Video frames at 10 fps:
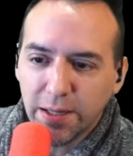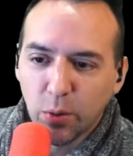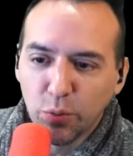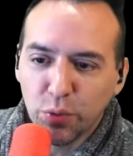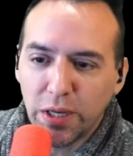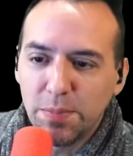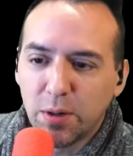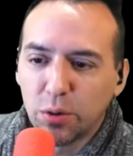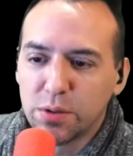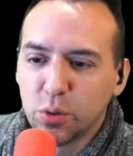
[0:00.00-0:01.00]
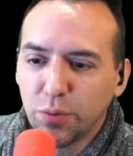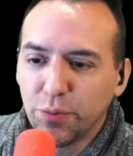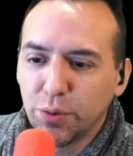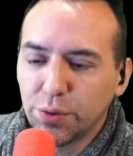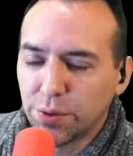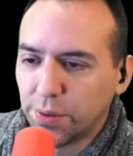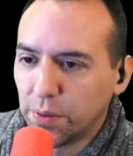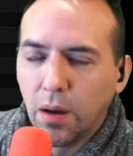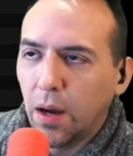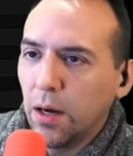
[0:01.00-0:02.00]
Code wurde einem Account hinzugefügt.
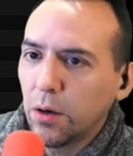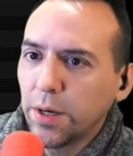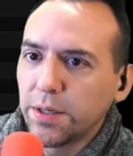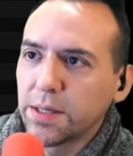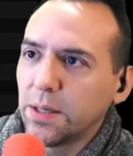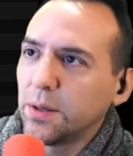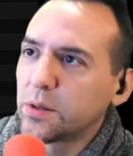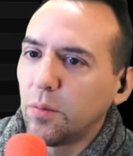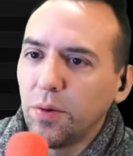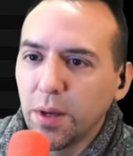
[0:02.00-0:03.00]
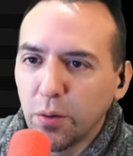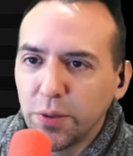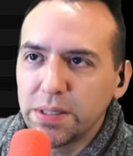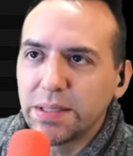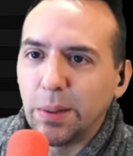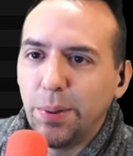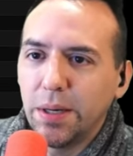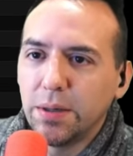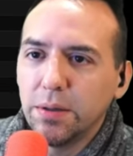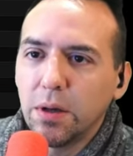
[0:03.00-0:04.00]
Ah, okay, interessant. Jetzt kommen wir hier auf diese
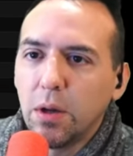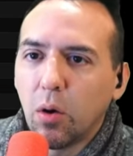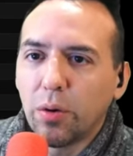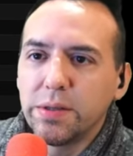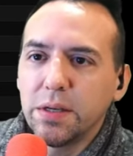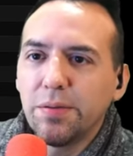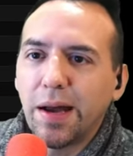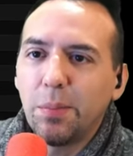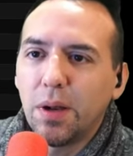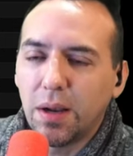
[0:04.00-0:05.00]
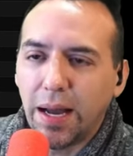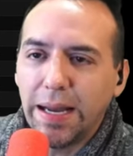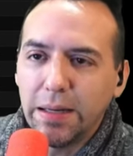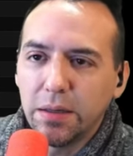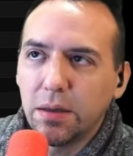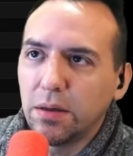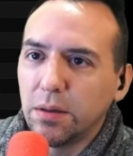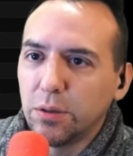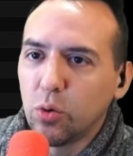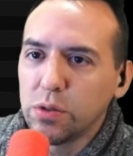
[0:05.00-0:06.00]
Tabelle. Und da sehen wir einmal, eine
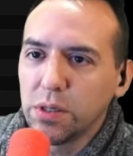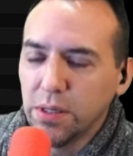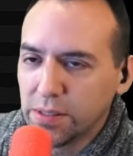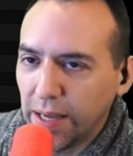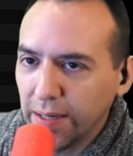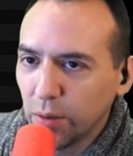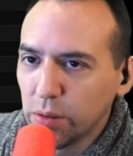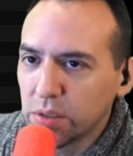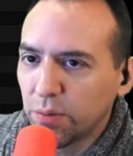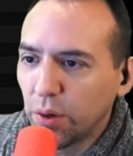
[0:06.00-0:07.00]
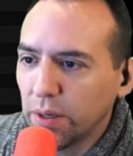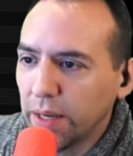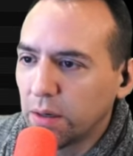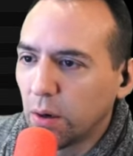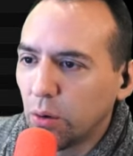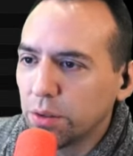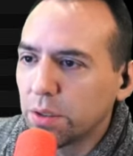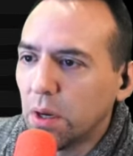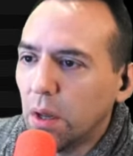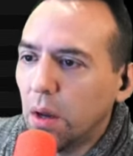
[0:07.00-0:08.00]
äh, Dose ist eingelöst worden, ein Code.
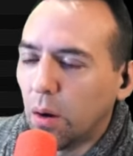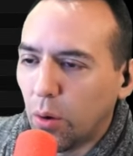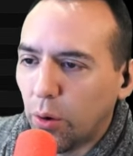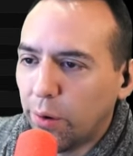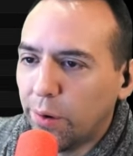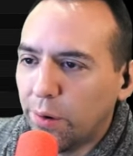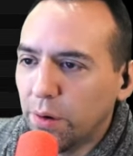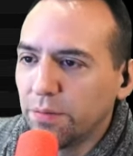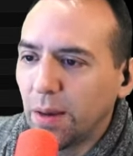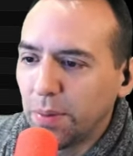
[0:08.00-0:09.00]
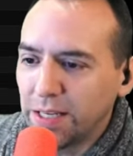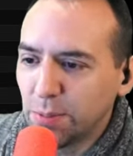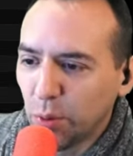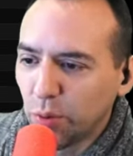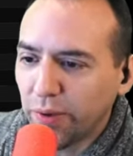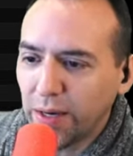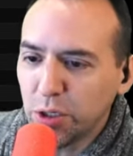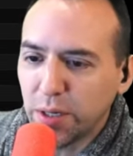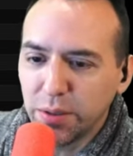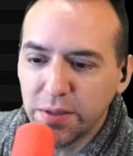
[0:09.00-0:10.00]
Und wir haben die erste Belohnung
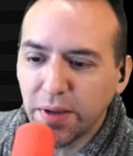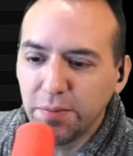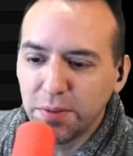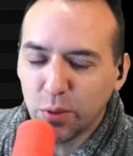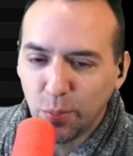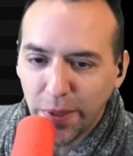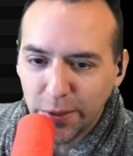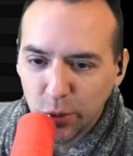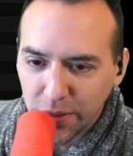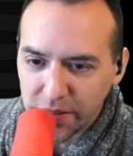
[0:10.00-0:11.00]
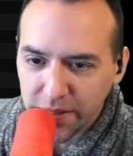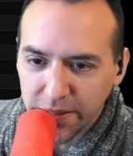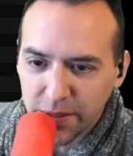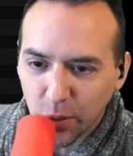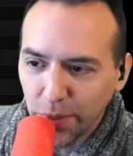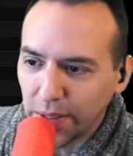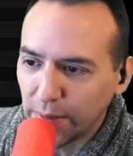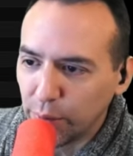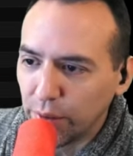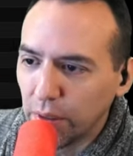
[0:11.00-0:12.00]
freigeschaltet. Und hier kriegen wir eine komplette Übersicht. Omega oh
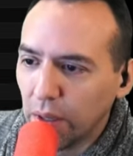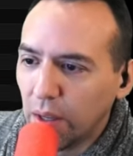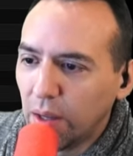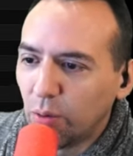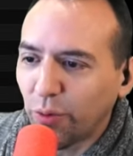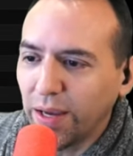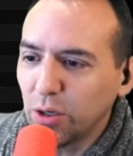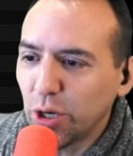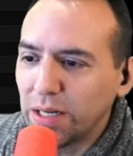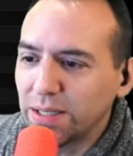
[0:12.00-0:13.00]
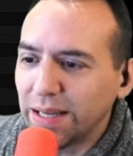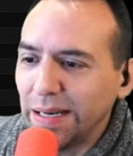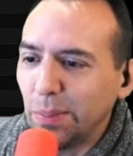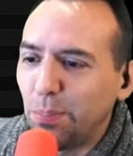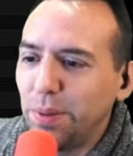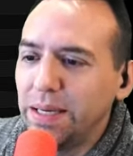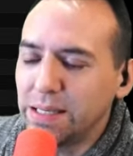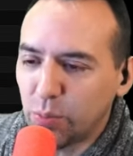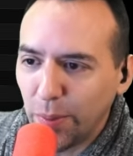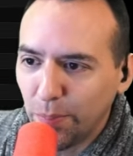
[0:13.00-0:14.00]
Lull. Freigeschaltet in der
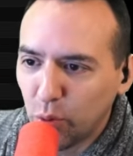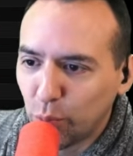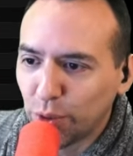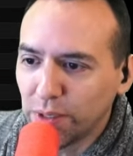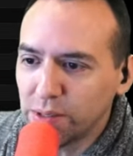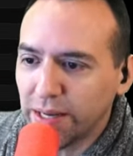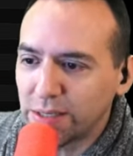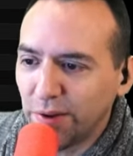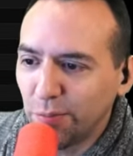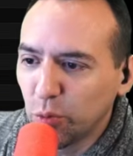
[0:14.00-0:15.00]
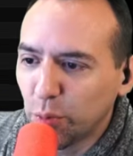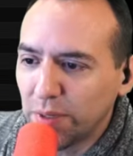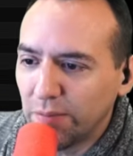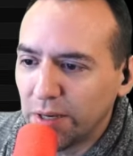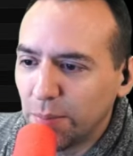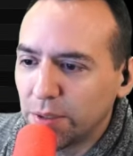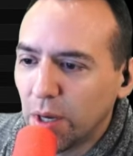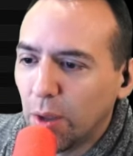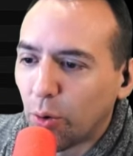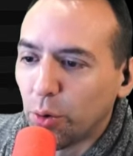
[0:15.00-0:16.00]
Beast Weapon Blueprint. Also die erste Waffen Blueprint haben wir damit.
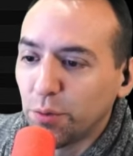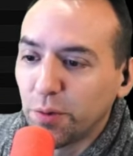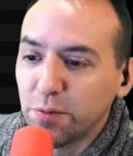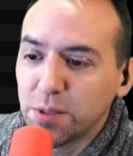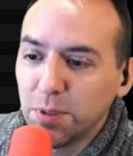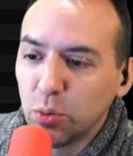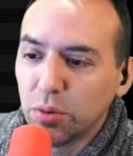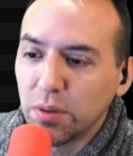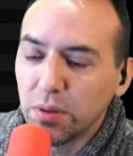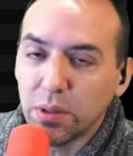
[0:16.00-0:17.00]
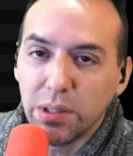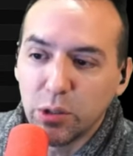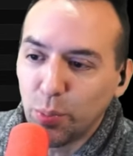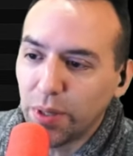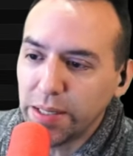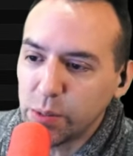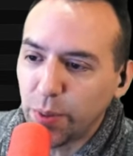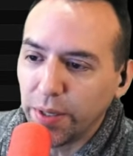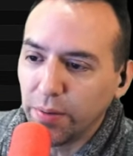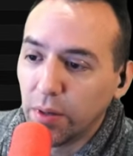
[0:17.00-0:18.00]
Und 15 Minuten äh, Doppel
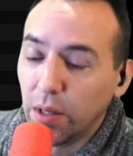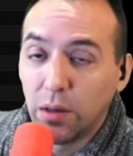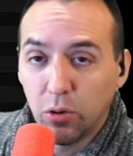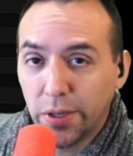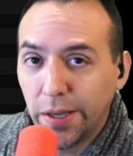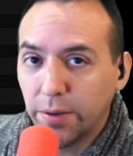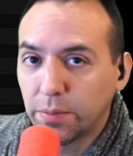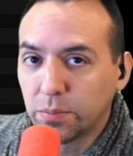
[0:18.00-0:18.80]
XP. Okay.